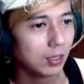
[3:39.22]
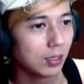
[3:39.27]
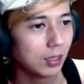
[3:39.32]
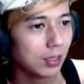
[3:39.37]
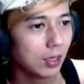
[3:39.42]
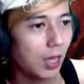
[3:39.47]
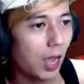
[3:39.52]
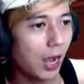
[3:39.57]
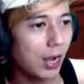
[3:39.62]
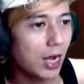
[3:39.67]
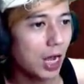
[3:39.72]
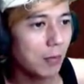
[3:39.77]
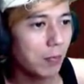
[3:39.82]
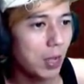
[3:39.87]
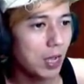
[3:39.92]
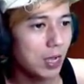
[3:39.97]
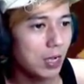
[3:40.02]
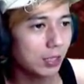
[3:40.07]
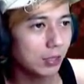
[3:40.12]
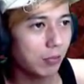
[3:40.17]
Gak enak
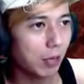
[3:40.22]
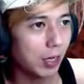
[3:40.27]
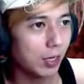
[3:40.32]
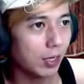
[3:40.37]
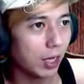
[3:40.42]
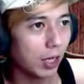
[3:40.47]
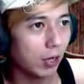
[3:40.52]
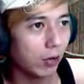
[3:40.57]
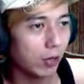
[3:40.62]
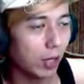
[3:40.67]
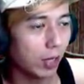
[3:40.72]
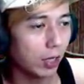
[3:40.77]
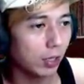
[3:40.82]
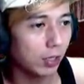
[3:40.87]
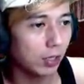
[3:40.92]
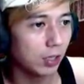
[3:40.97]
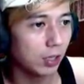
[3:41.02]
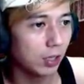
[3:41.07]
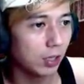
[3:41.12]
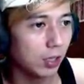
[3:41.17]
banget mainnya. Oke,
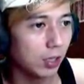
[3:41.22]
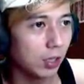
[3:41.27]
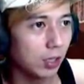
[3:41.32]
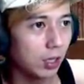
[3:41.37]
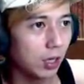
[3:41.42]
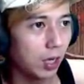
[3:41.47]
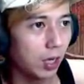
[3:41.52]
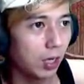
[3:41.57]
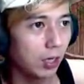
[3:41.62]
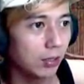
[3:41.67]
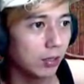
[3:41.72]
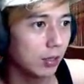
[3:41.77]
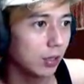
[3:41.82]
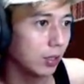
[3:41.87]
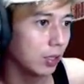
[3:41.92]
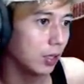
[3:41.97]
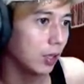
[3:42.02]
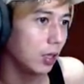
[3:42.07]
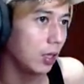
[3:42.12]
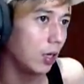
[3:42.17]
uh,
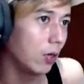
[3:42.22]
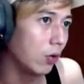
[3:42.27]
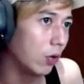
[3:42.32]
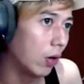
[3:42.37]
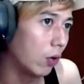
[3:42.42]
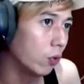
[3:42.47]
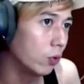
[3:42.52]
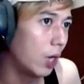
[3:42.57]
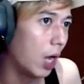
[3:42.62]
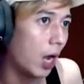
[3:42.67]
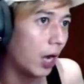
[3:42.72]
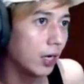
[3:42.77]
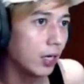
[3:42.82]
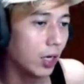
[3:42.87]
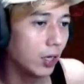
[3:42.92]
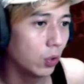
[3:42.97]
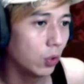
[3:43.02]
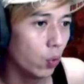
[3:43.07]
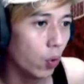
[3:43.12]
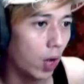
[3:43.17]
ini udah ada
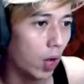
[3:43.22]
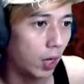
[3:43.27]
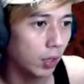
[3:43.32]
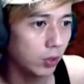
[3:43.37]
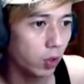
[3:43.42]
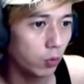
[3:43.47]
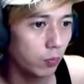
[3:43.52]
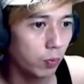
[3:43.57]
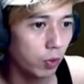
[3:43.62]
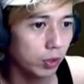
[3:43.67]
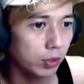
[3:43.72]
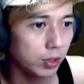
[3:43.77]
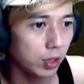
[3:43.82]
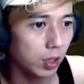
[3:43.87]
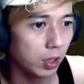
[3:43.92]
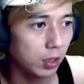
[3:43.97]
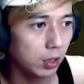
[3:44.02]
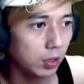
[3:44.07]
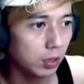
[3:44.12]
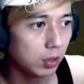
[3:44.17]
dua
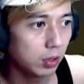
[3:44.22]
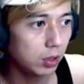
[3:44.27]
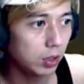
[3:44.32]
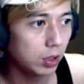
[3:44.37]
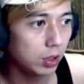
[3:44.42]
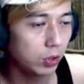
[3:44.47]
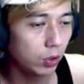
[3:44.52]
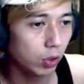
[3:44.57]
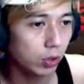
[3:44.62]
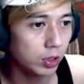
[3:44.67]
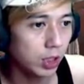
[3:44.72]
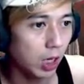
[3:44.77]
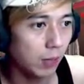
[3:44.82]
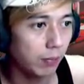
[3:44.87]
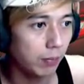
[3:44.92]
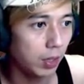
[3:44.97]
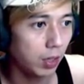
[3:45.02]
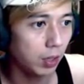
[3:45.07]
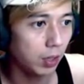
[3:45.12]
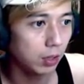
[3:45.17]
tombolnya, hijau
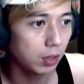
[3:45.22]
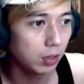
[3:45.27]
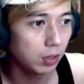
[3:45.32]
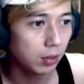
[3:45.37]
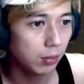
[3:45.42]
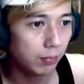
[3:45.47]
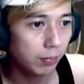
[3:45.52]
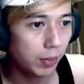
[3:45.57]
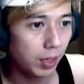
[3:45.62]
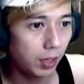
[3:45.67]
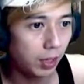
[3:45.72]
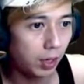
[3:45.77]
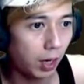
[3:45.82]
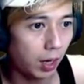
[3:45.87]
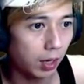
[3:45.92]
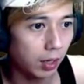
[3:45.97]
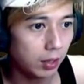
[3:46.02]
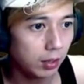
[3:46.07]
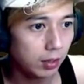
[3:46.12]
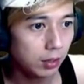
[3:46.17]
sama
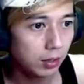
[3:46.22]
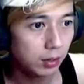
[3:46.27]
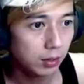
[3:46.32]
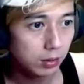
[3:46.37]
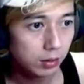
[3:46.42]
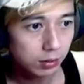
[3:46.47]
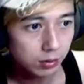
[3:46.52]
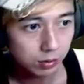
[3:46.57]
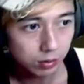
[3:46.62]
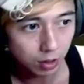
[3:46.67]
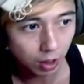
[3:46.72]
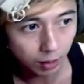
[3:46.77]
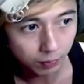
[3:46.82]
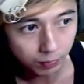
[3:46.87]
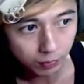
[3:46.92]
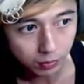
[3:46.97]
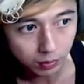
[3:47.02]
merah. Siap?